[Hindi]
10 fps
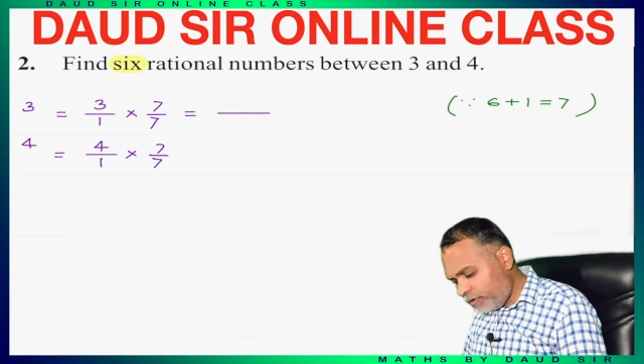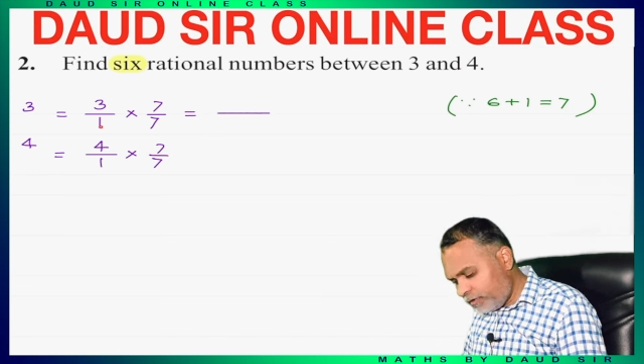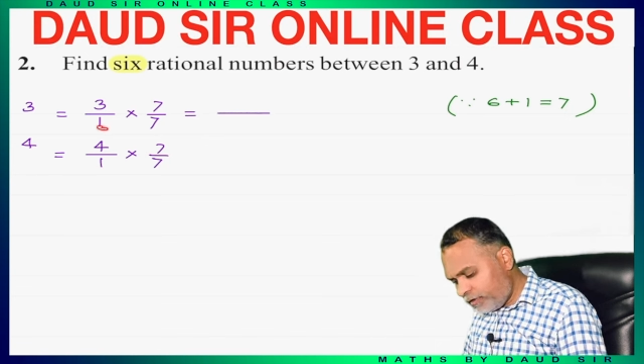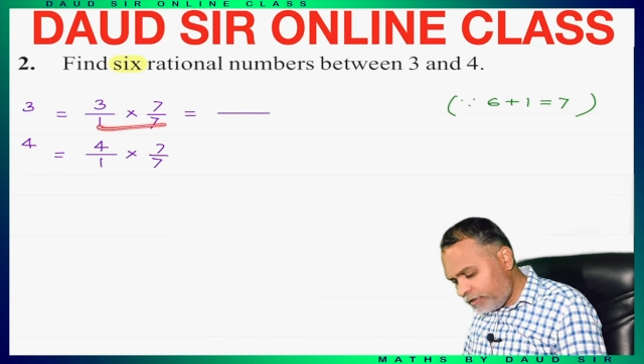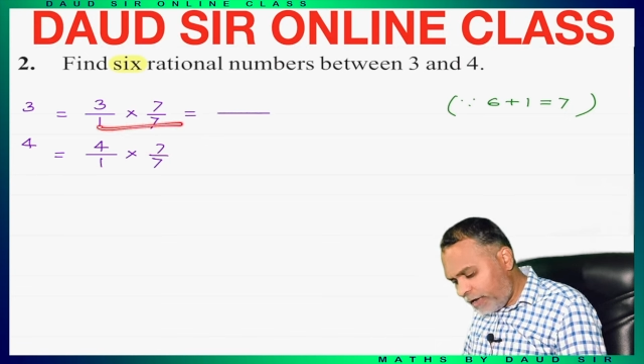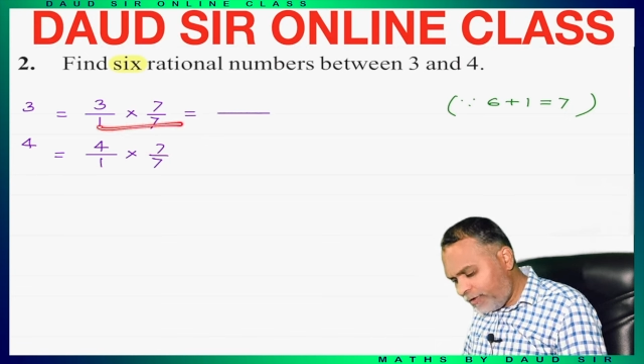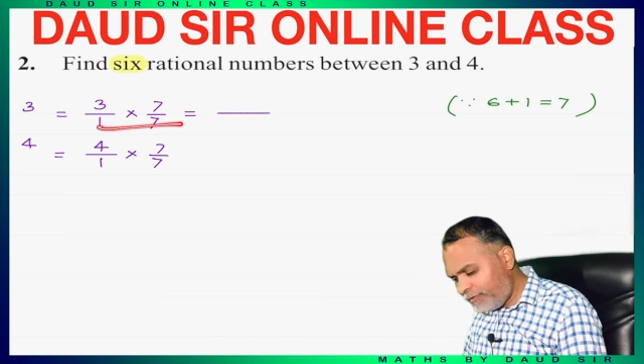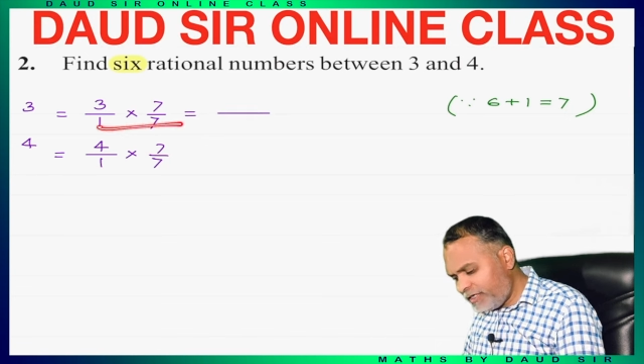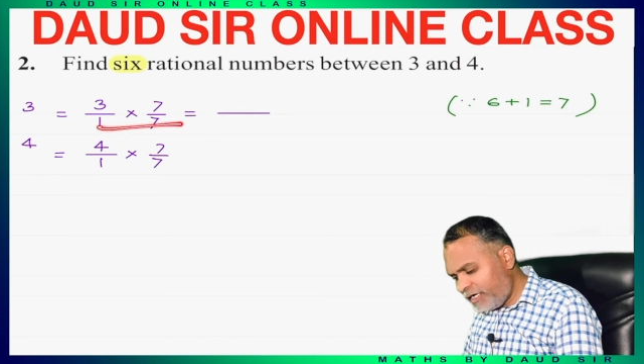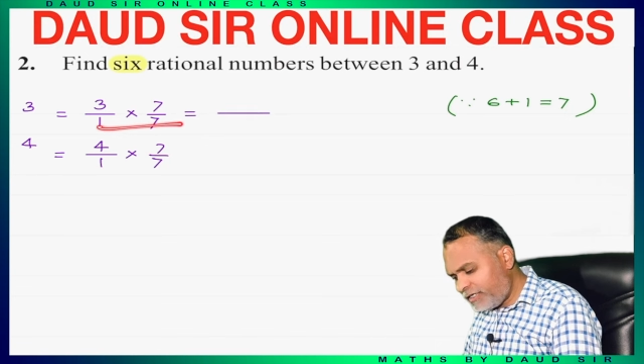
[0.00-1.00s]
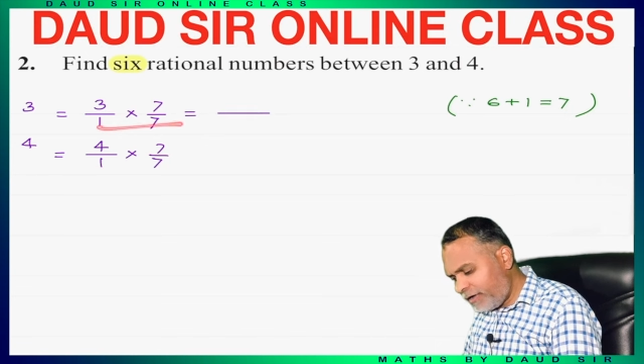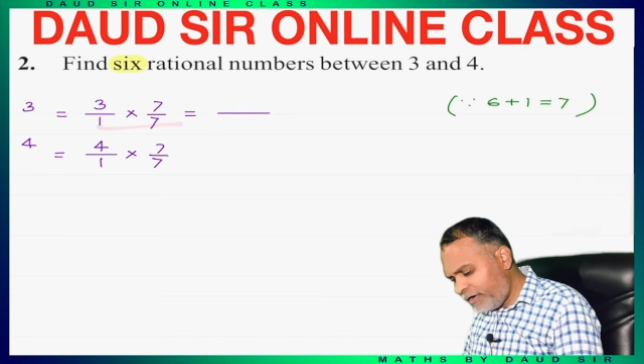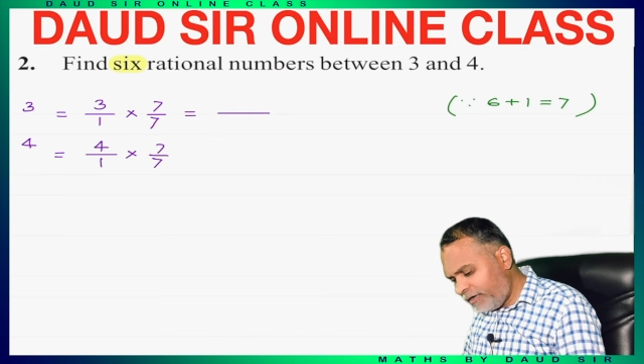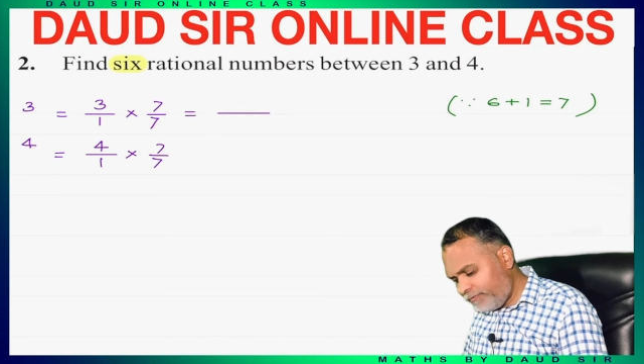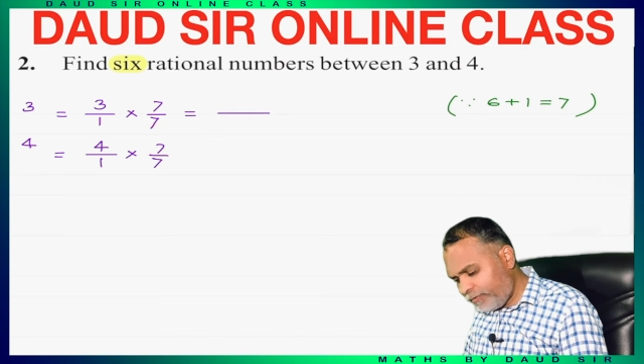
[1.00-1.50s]
सेवन बन जा
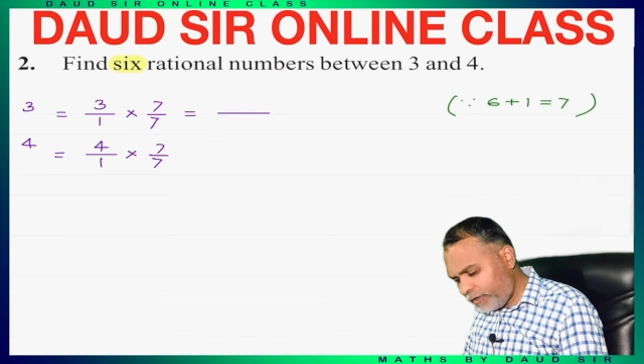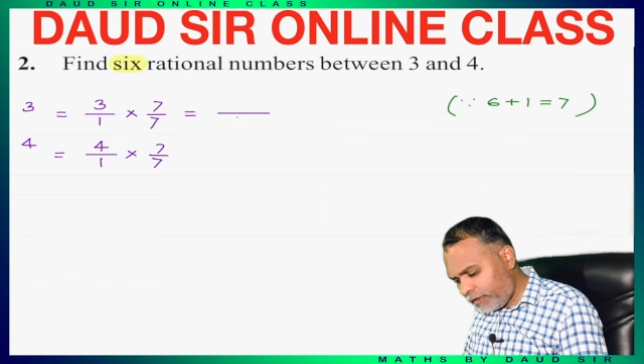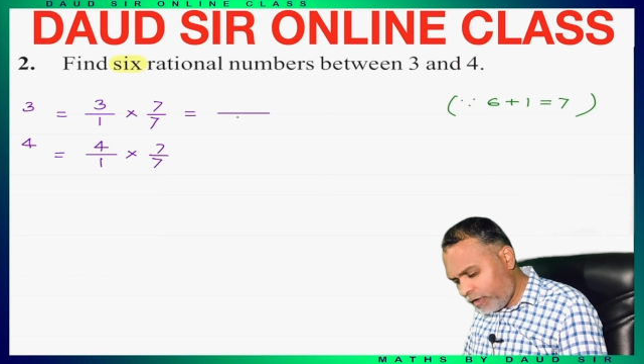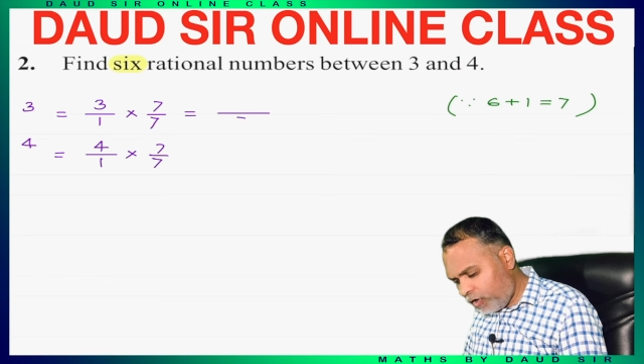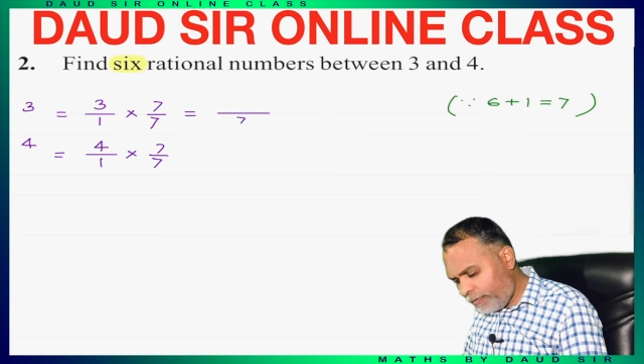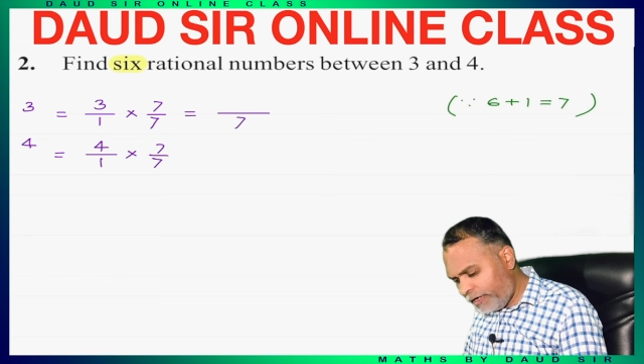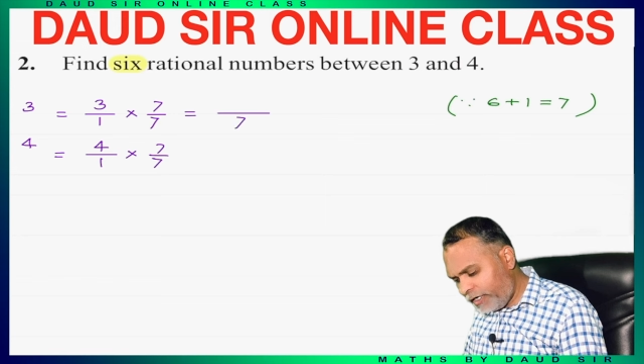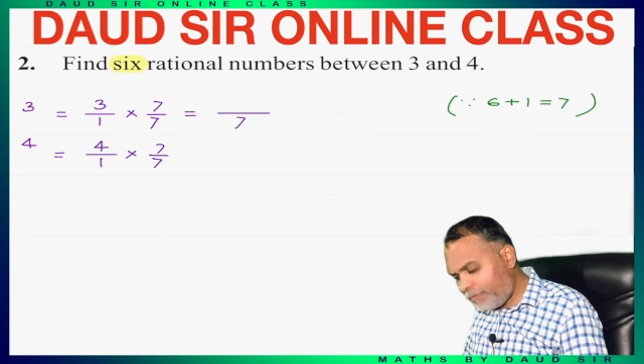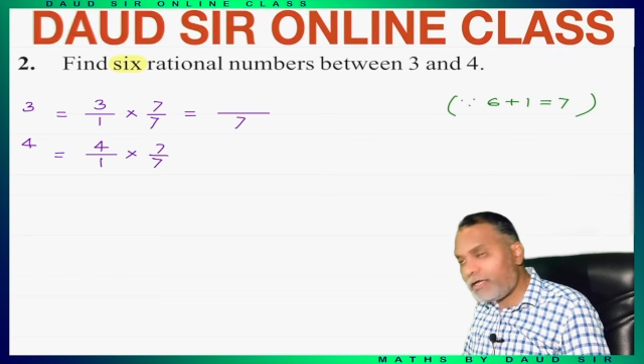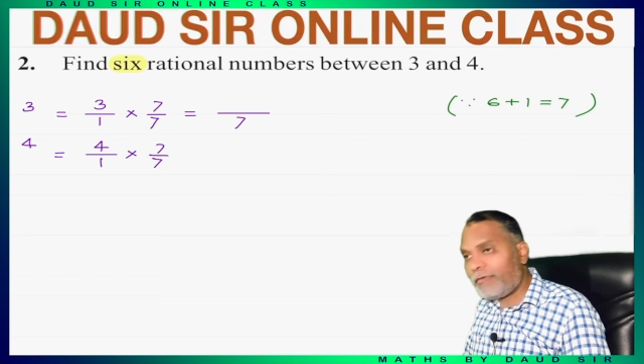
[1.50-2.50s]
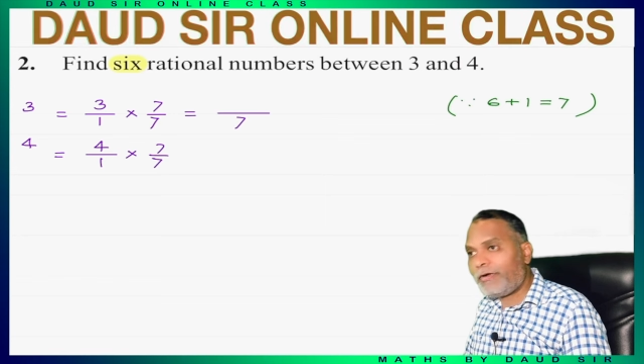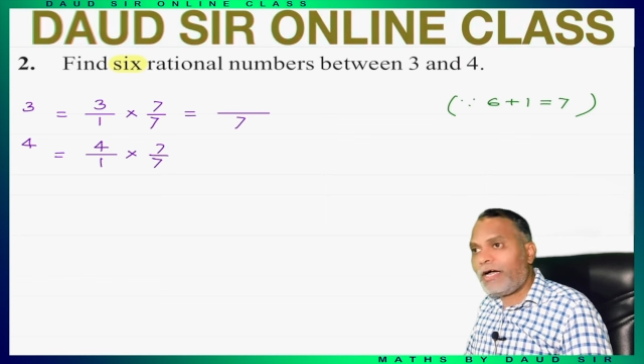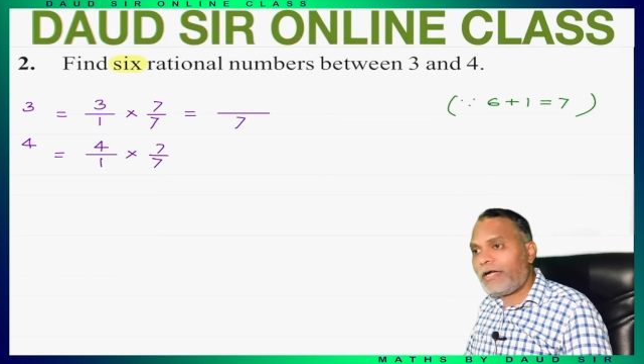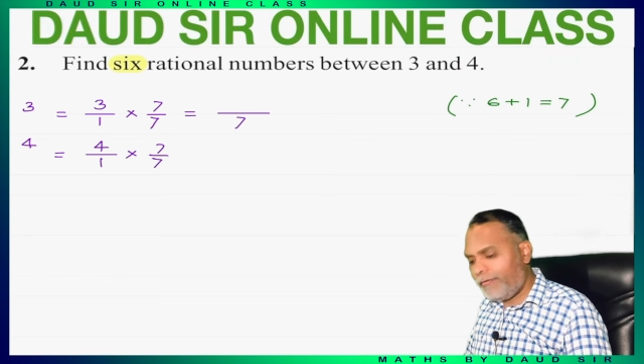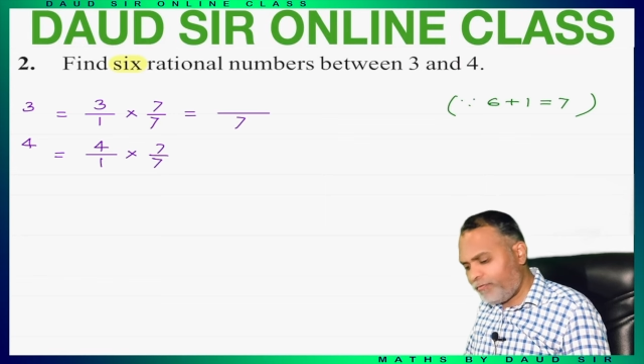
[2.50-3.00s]
सेवन डिनोमिनेटर में सेवन आ
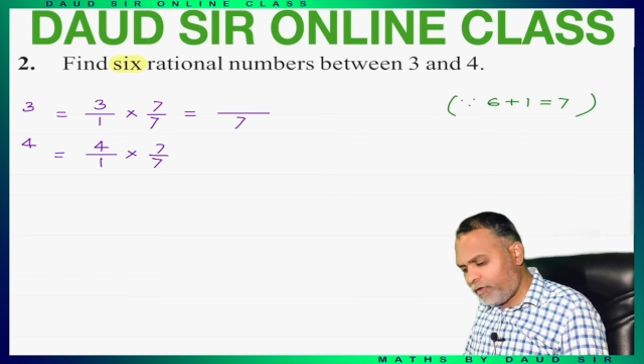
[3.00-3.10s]
गया